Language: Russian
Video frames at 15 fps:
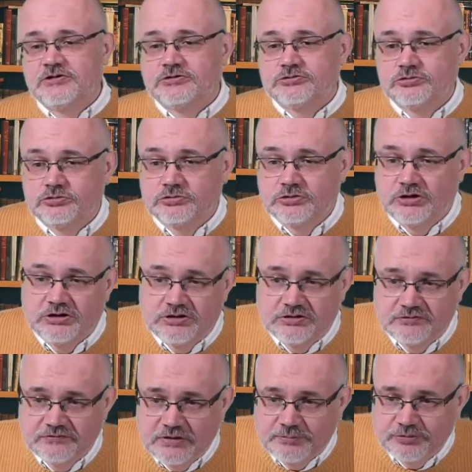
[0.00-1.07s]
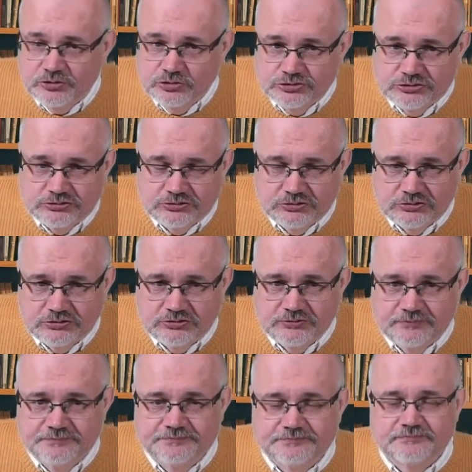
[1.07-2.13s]
Ну, а вопрос, э,
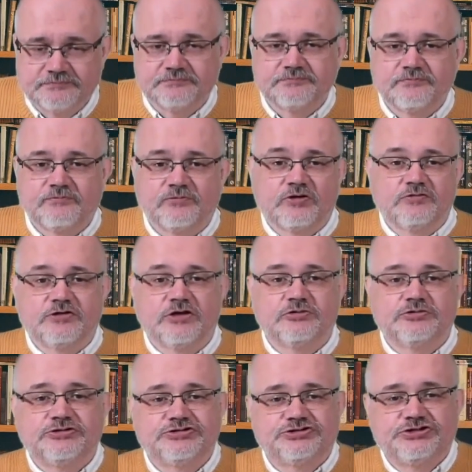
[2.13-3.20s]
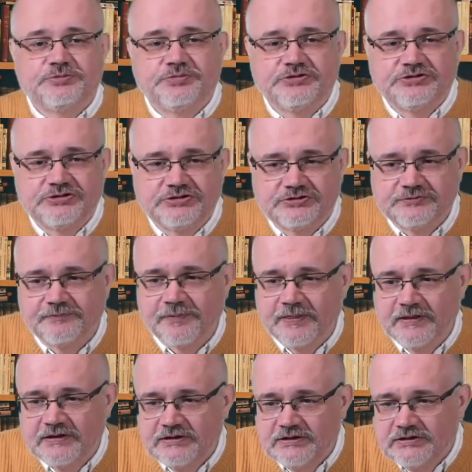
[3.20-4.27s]
в какой степени
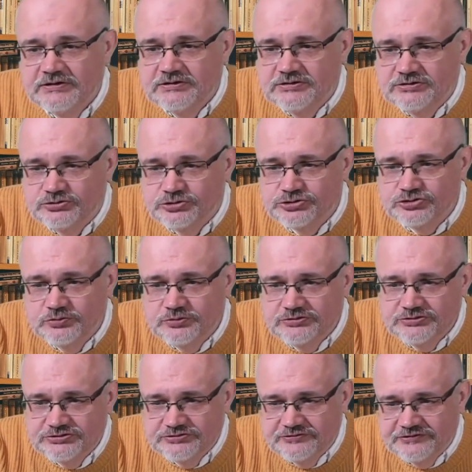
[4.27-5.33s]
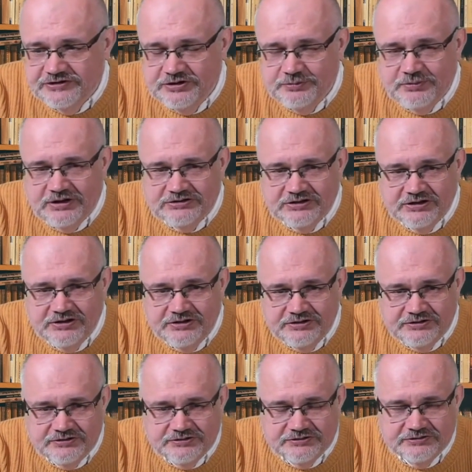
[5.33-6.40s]
то, что мы называем
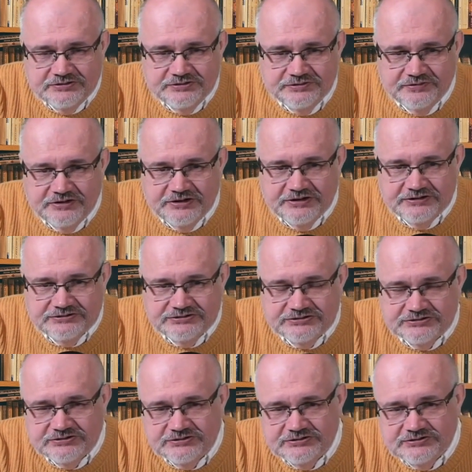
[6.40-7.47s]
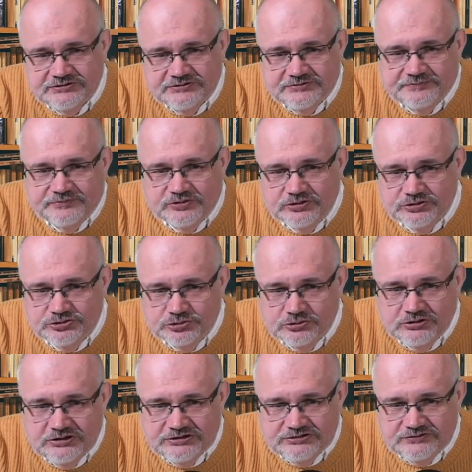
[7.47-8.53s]
Англией, является
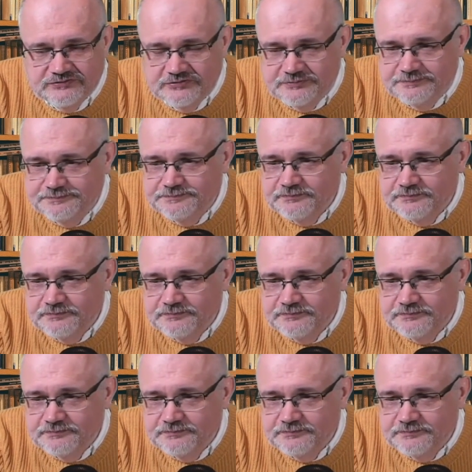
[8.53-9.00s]
государством,